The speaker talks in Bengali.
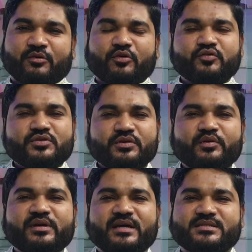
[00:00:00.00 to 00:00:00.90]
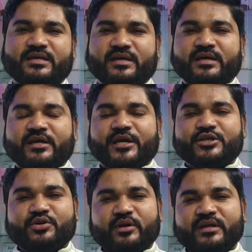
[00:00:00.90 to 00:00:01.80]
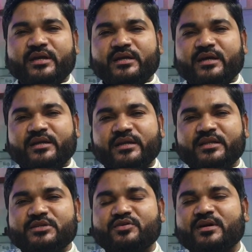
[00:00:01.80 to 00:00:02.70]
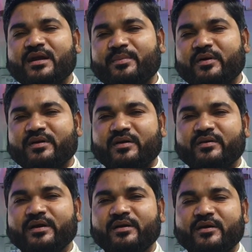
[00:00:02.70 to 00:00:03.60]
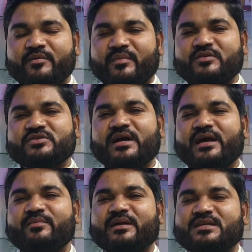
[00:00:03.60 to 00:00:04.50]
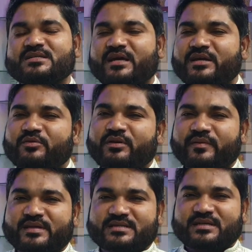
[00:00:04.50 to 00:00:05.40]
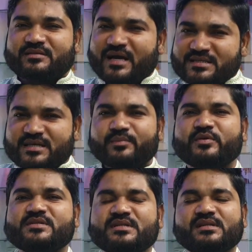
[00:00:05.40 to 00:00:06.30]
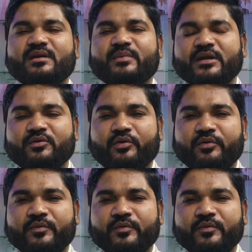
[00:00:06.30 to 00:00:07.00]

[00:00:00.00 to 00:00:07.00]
কতজন রোগী আছে এ সঠিক নির্দেশনা না পাওয়ার কারণে মানুষ গায়ে বাতাস লাগিয়ে ঘুরে বেড়াচ্ছে কিন্তু আজকের পরিস্থিতিটা ভিন্ন